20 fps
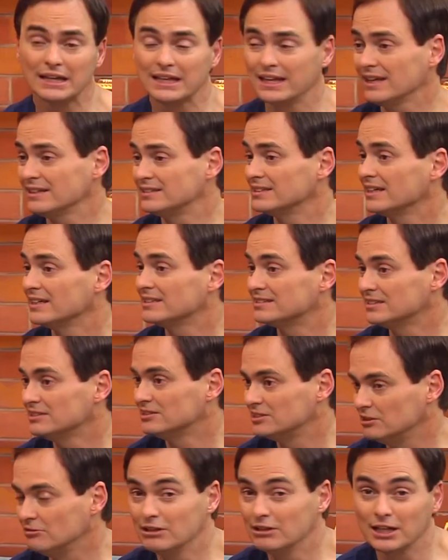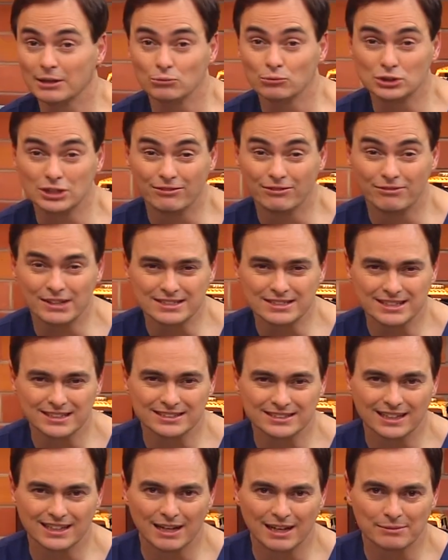que es sensible, que muchas
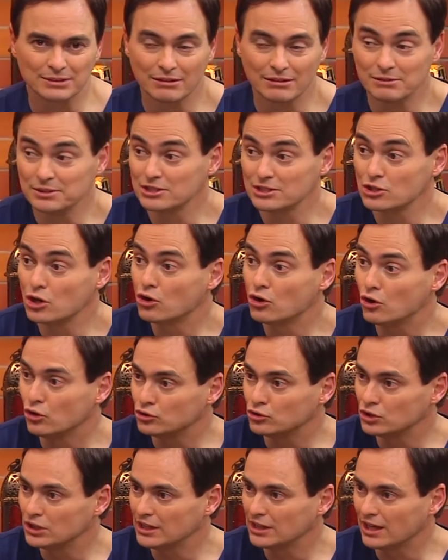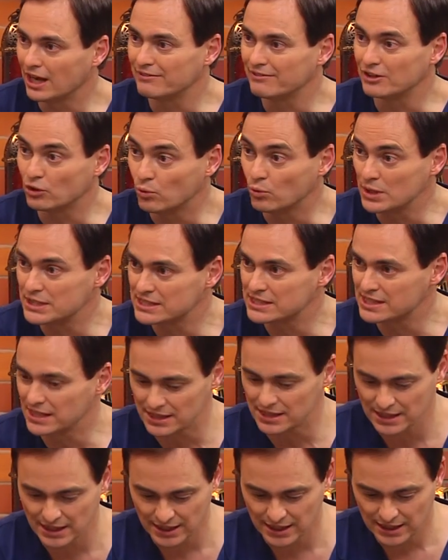veces eh, lamentablemente se esconde, avergüenza,
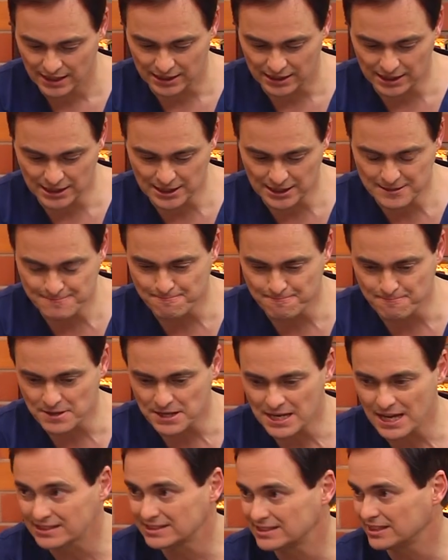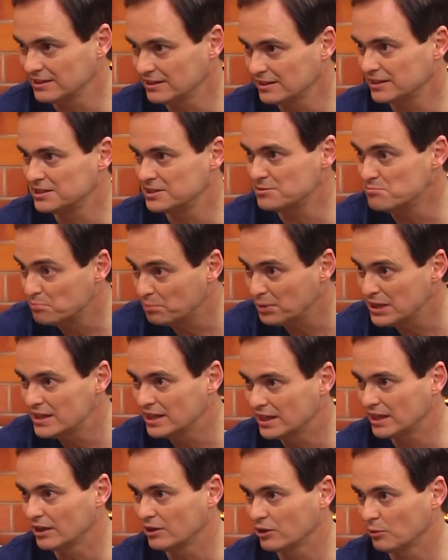y, y, hace y
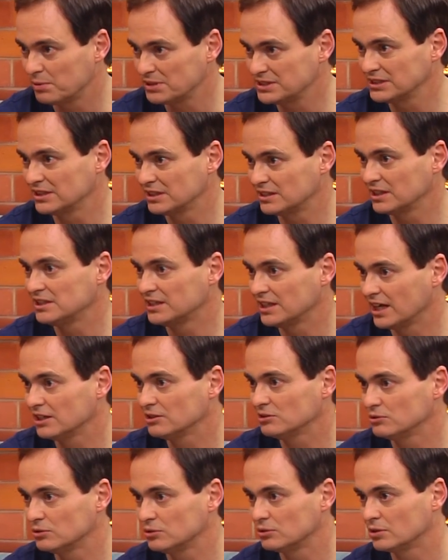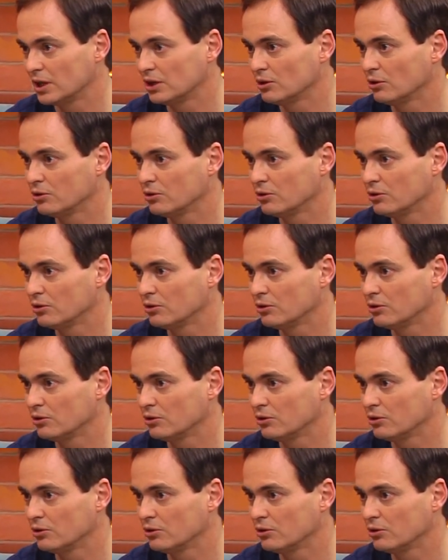impide que los pacientes estén llegando a los